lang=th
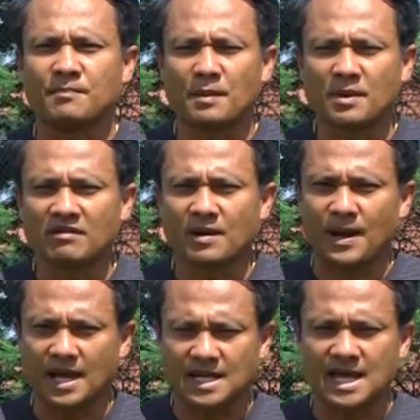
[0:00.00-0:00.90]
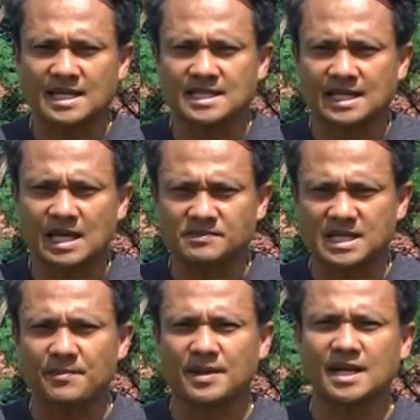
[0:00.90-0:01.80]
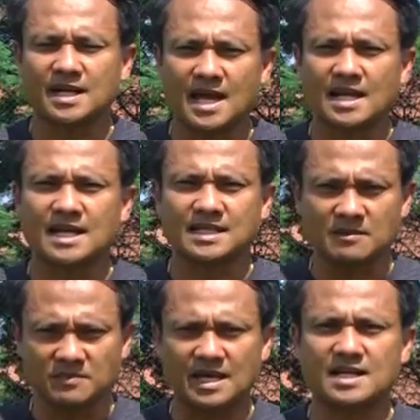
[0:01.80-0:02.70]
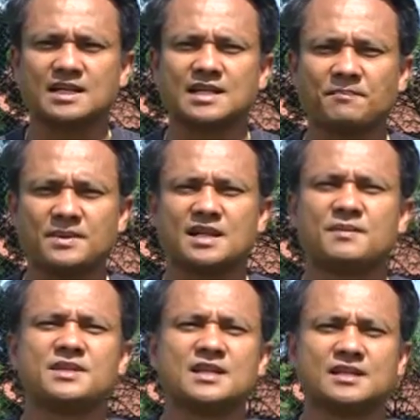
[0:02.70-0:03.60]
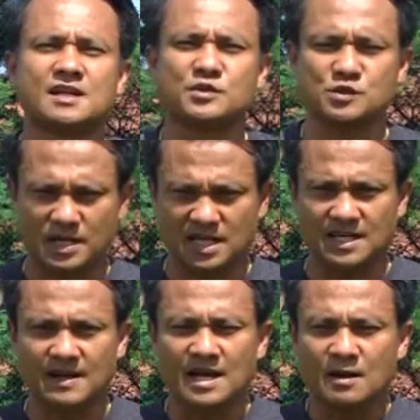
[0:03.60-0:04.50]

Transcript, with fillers: มาเบิ่งว่าไผ่แดจะเก็บ 3 คะแนนได้และทีมใดขึ้นน้ำเป็นอันดับที่หนึ่งในปัจจุบันนี้